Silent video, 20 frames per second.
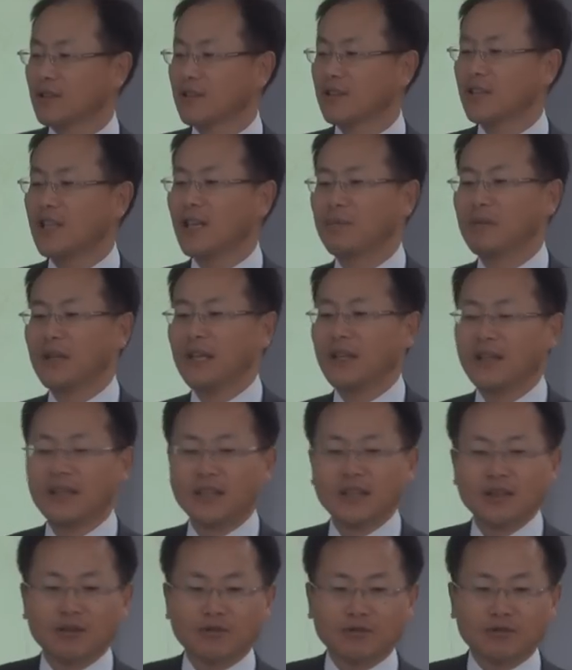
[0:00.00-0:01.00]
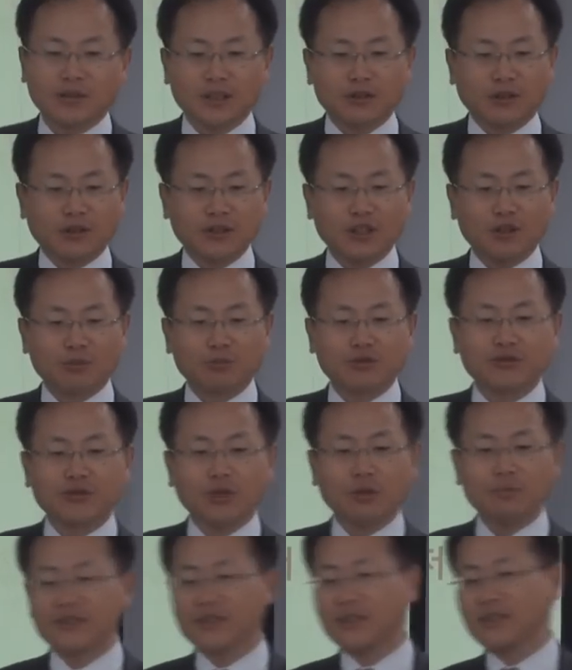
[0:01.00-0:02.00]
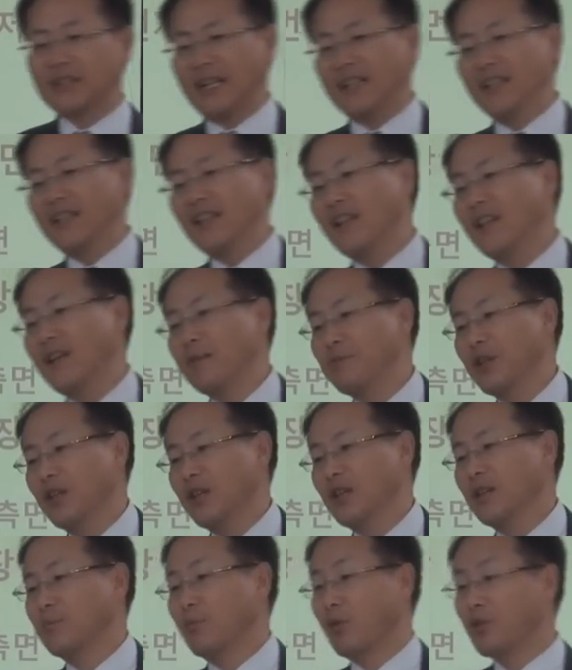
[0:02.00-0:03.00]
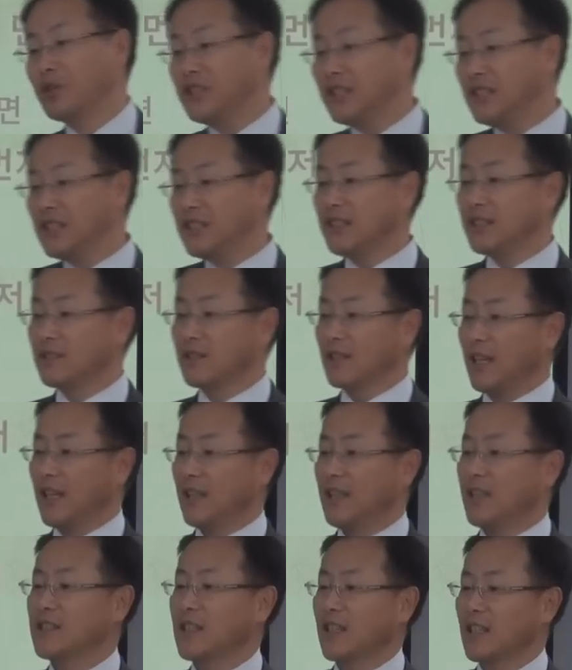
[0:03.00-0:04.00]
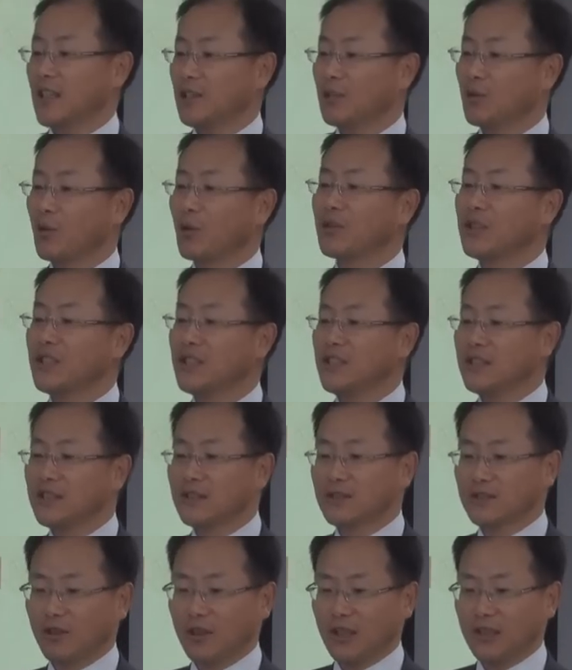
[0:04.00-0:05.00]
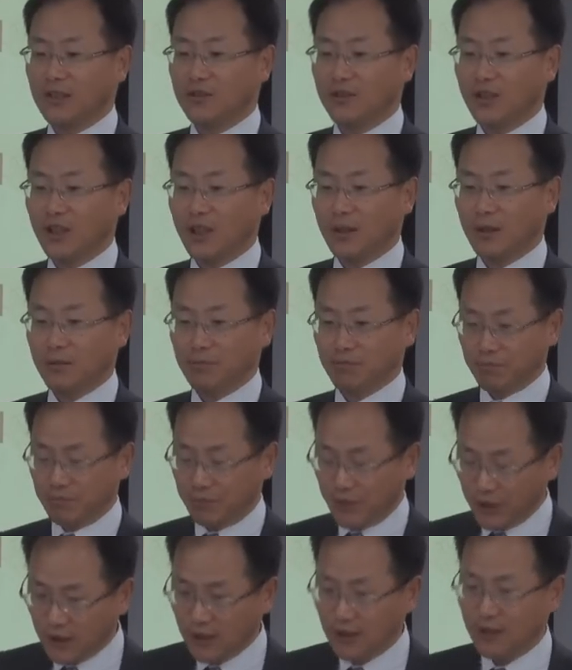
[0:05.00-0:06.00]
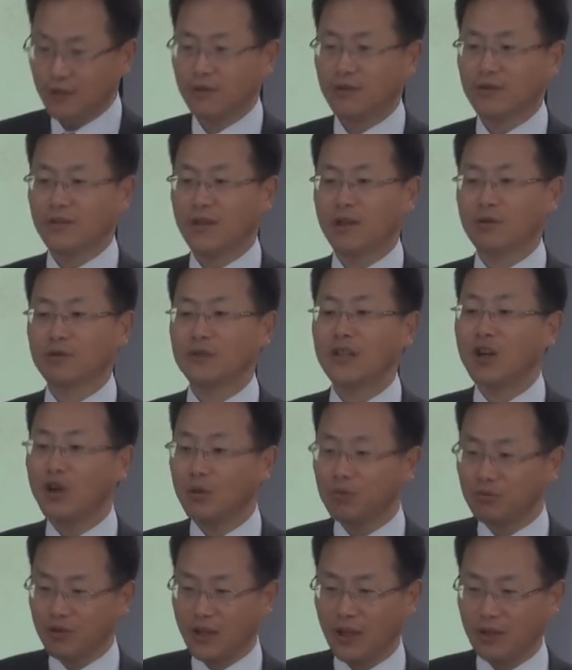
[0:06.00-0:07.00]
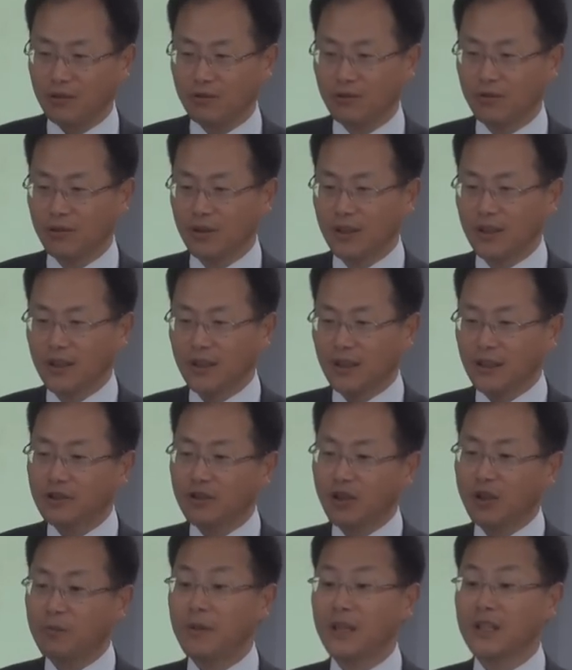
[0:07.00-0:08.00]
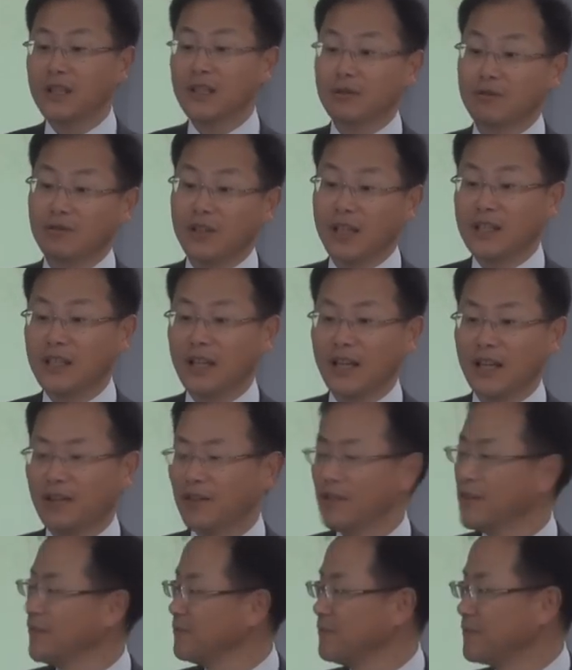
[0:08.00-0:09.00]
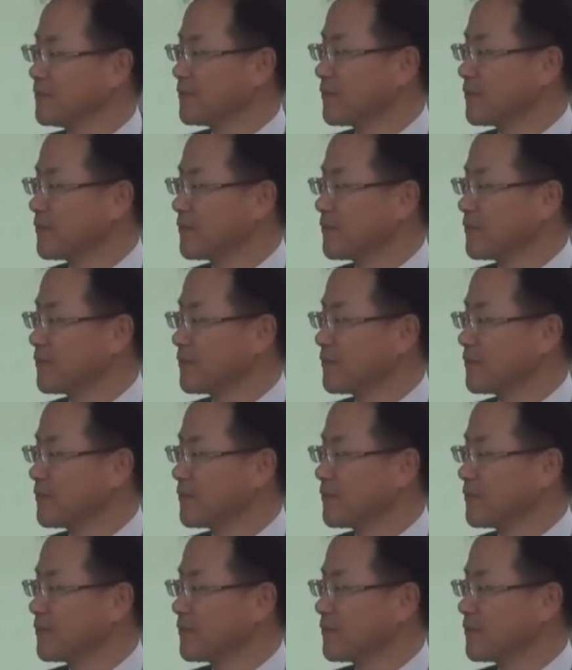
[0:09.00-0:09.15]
그 다음에 우리가 전자정부 서비스가 잘 되려면 본인 인증을 해야 되잖아요. 공인 인증서가 있어야 비즈니스도 되고 상업도 되고 인터넷 뱅킹도 되잖아요.